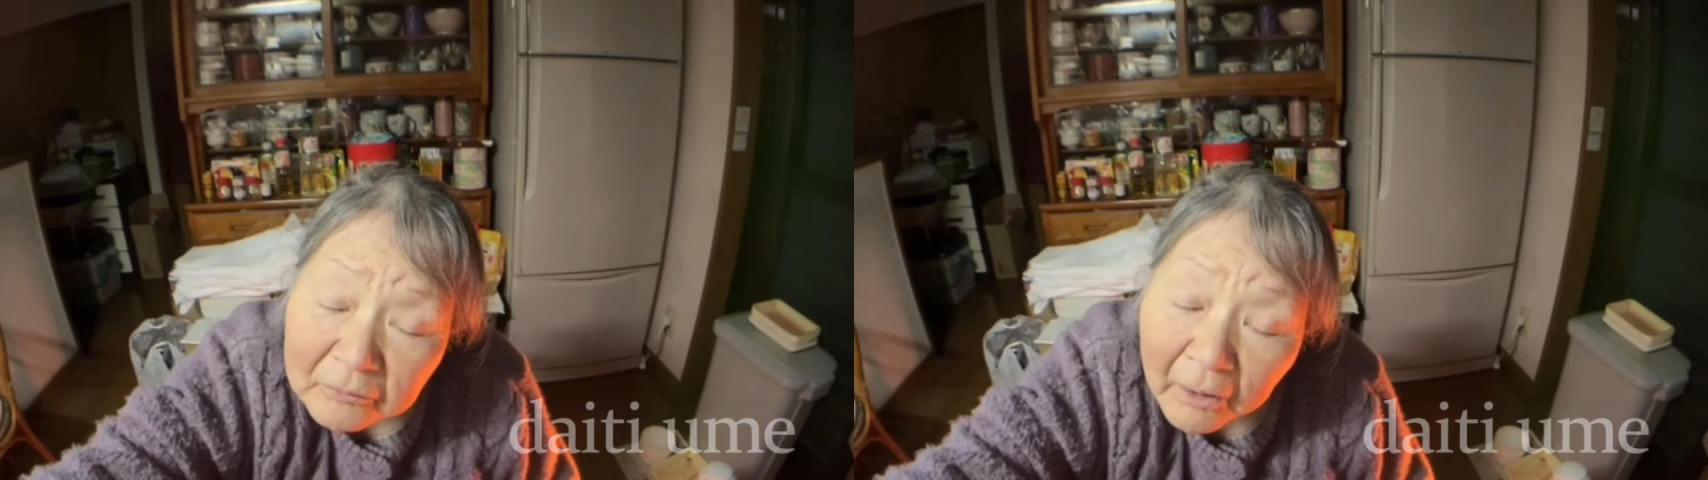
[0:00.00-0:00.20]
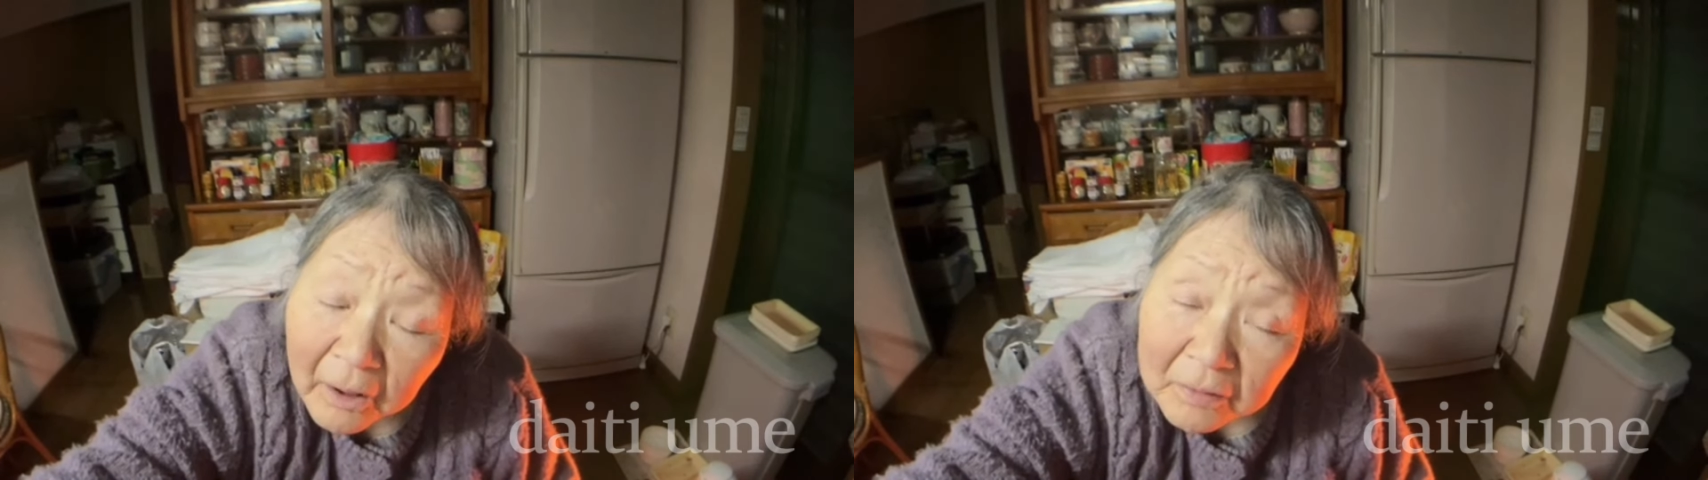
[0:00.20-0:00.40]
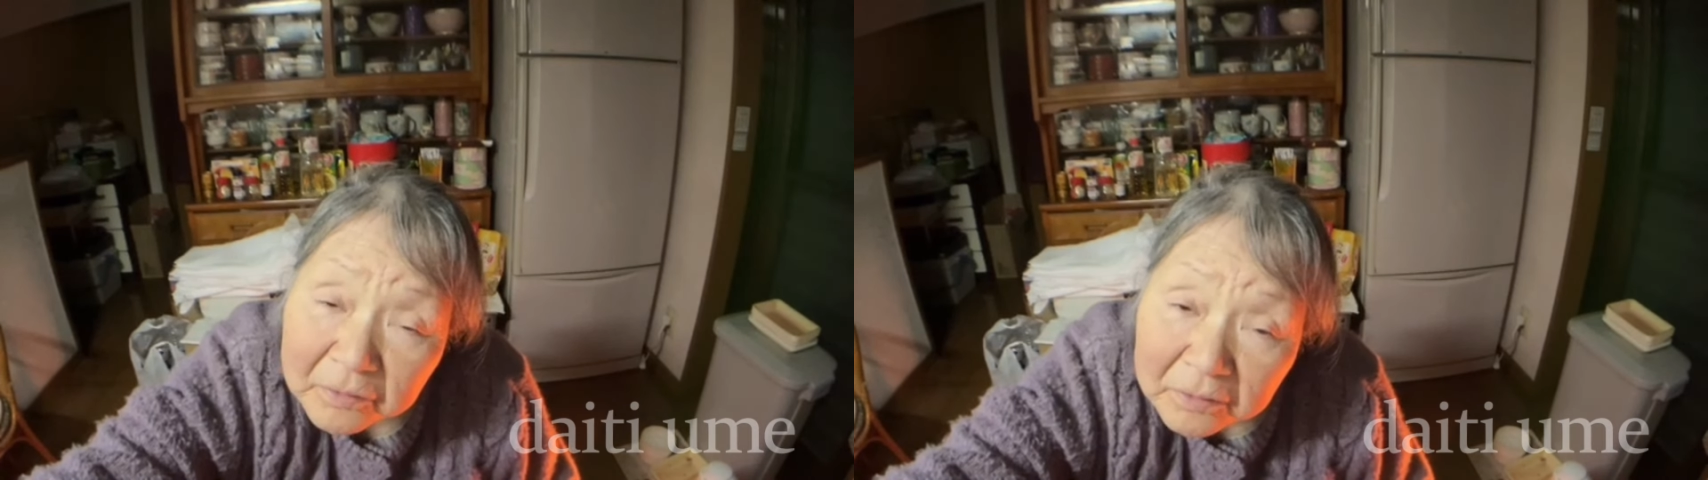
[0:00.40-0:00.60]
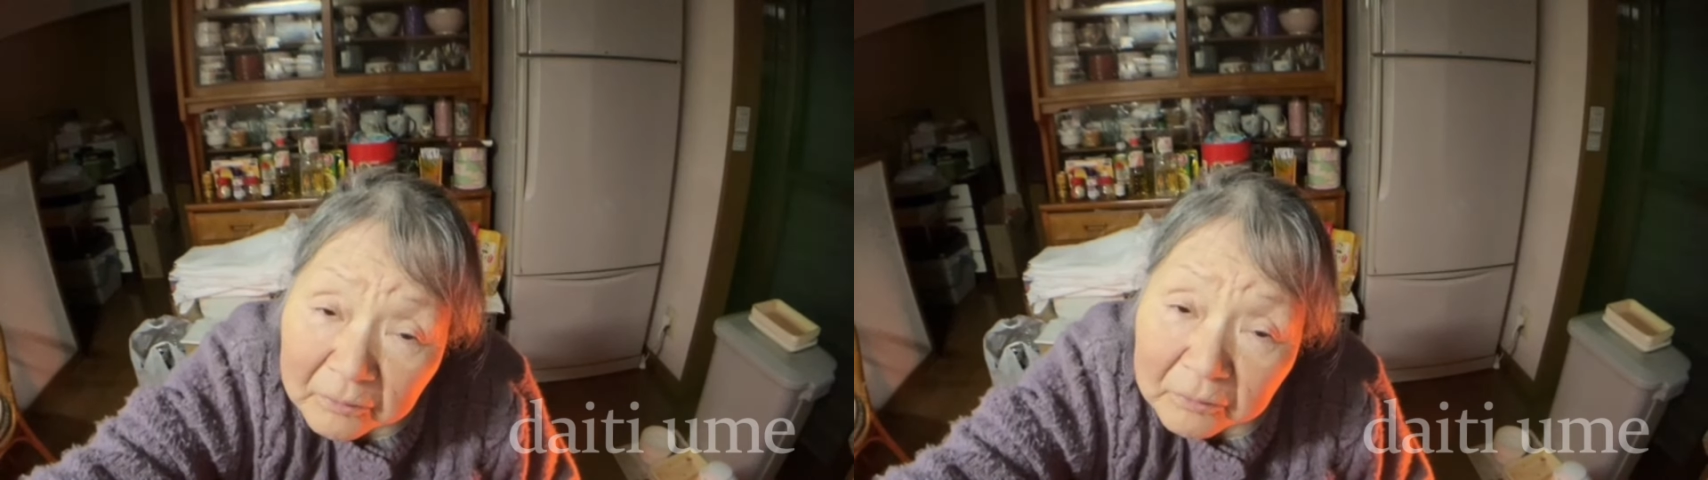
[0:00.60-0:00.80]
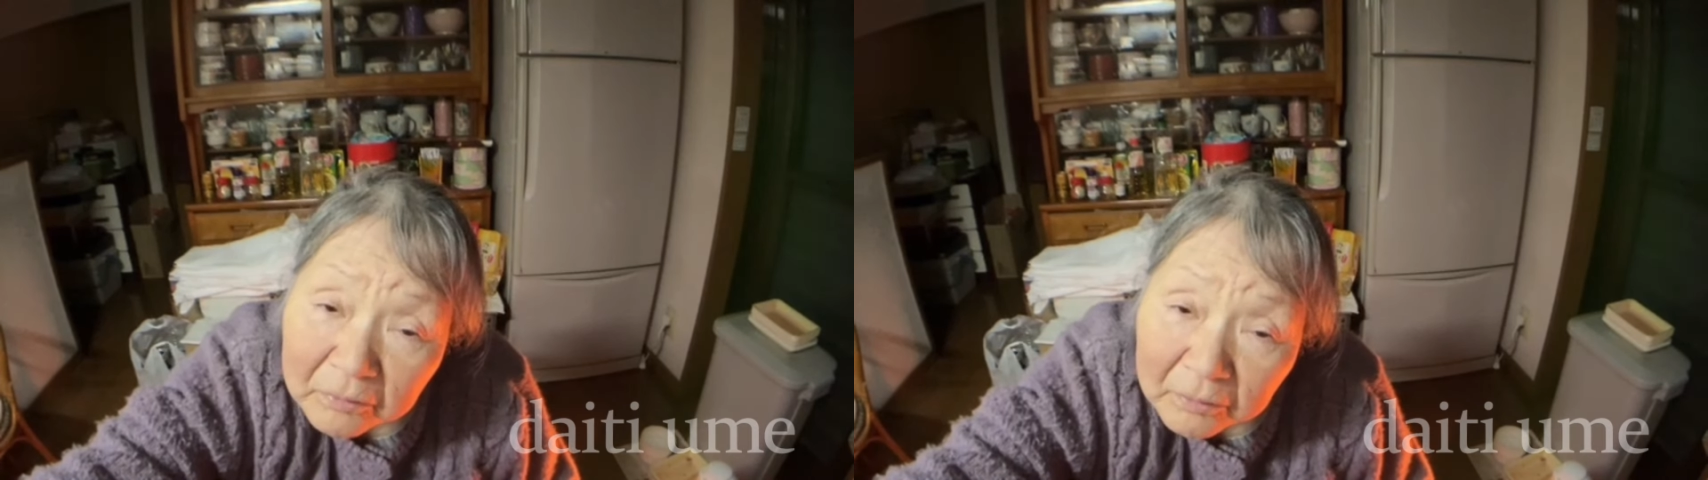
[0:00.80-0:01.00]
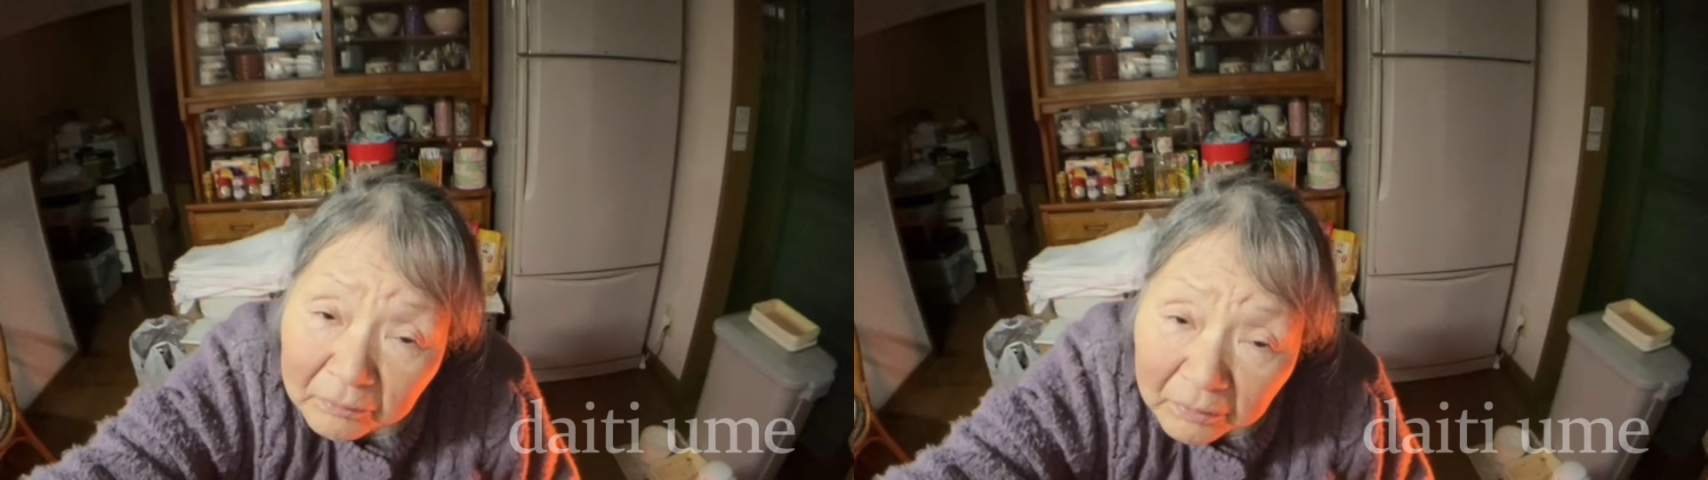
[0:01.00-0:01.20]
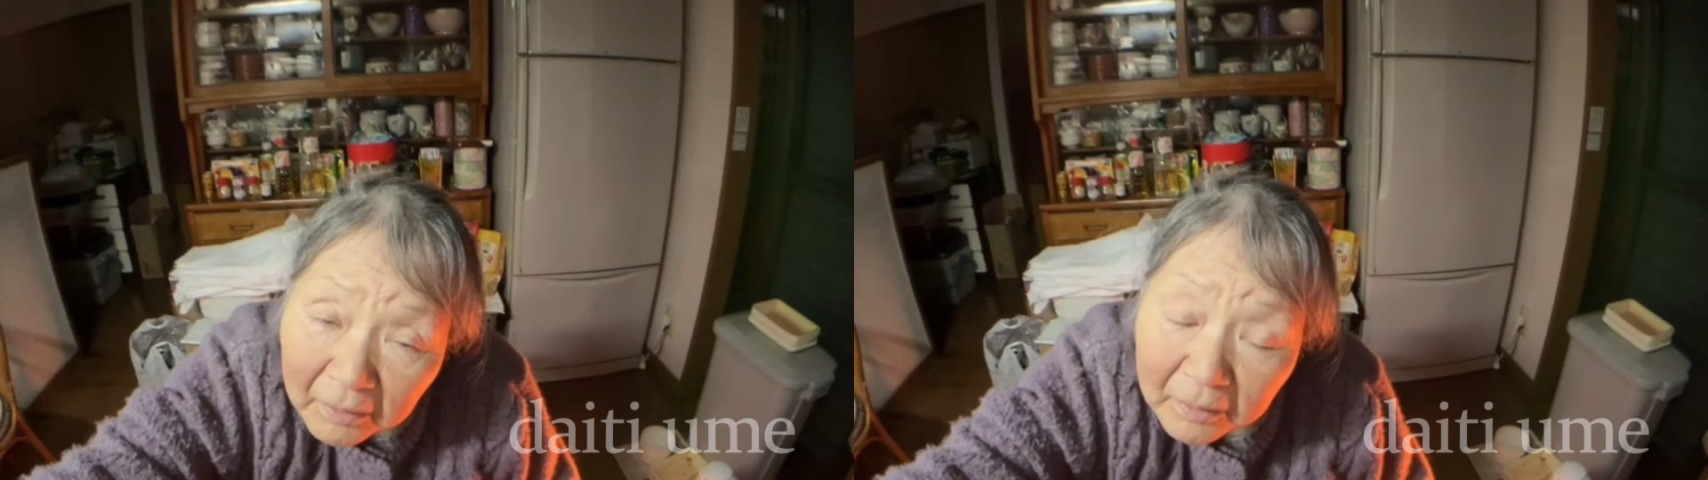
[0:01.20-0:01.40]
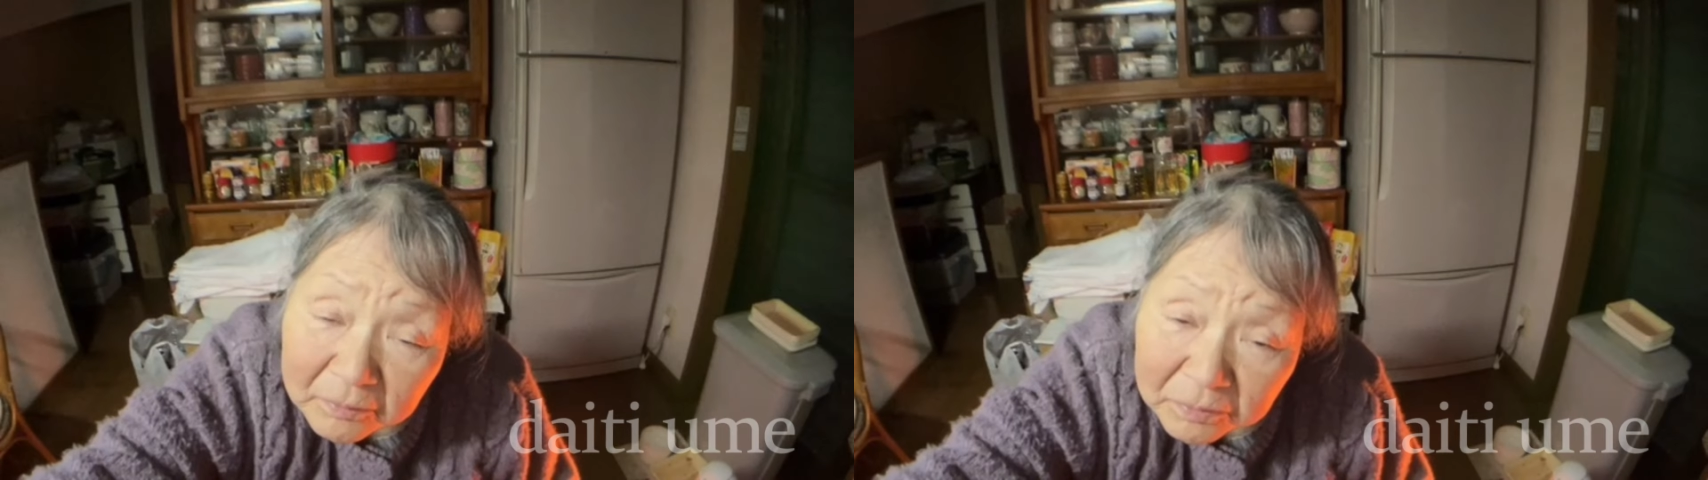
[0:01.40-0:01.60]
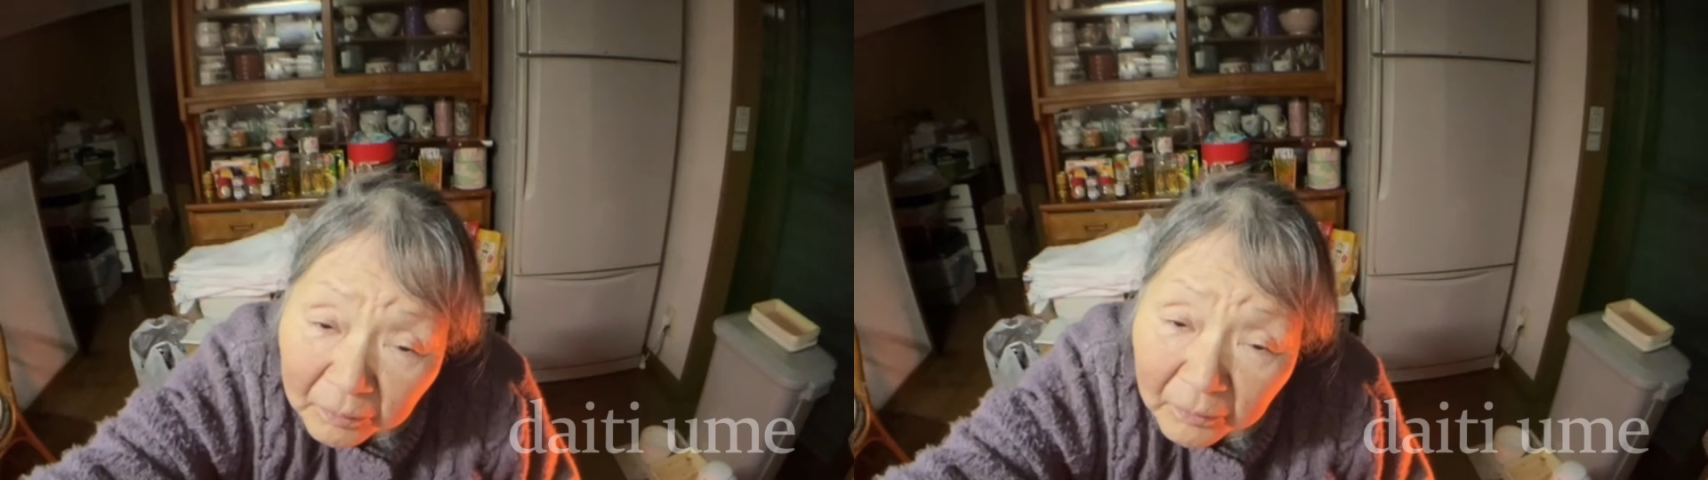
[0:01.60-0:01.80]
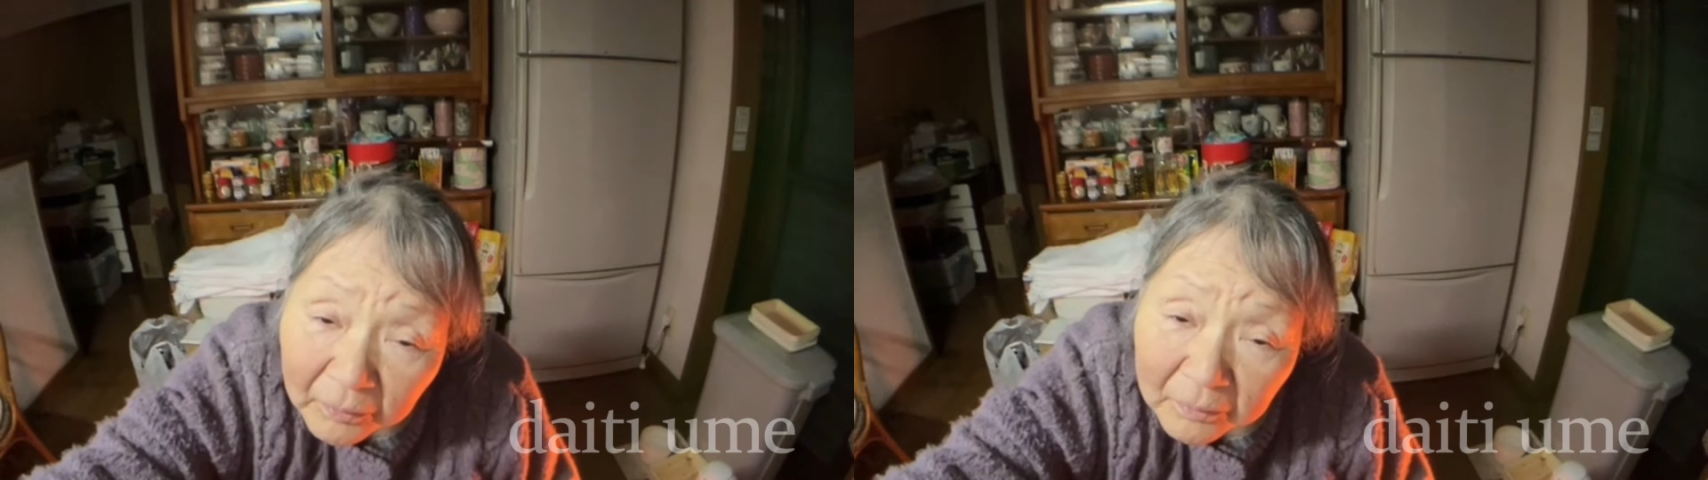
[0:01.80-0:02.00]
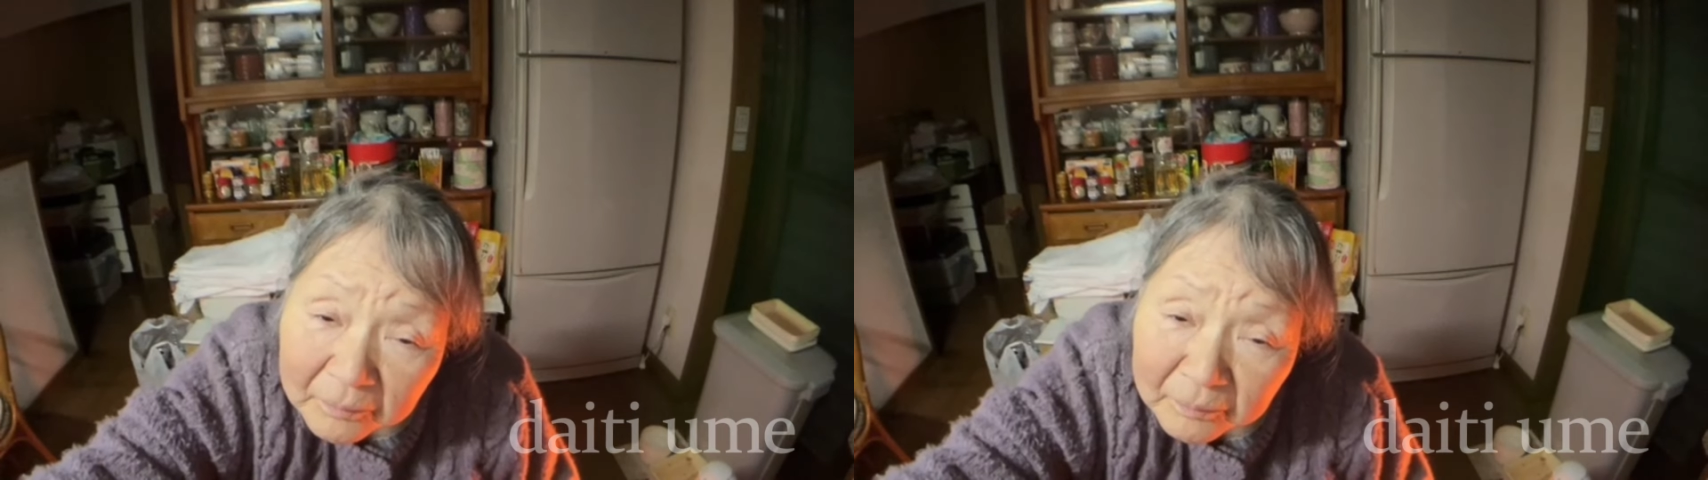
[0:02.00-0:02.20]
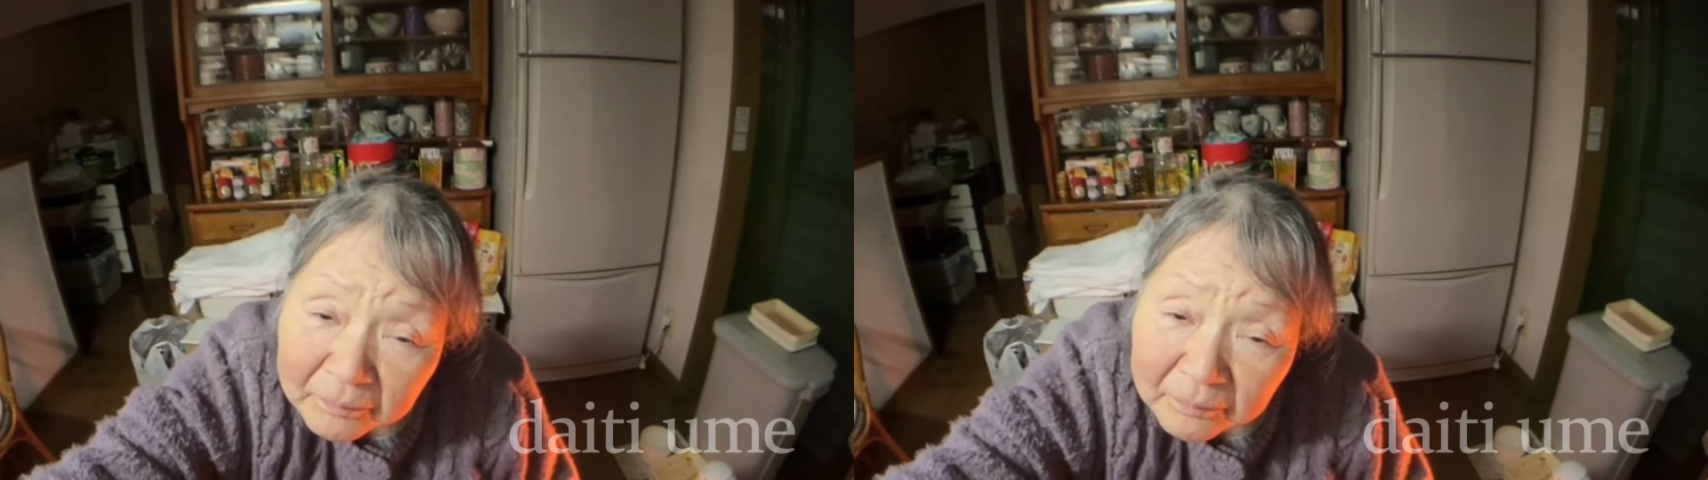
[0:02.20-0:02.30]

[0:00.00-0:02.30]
わーってなるんだよねそ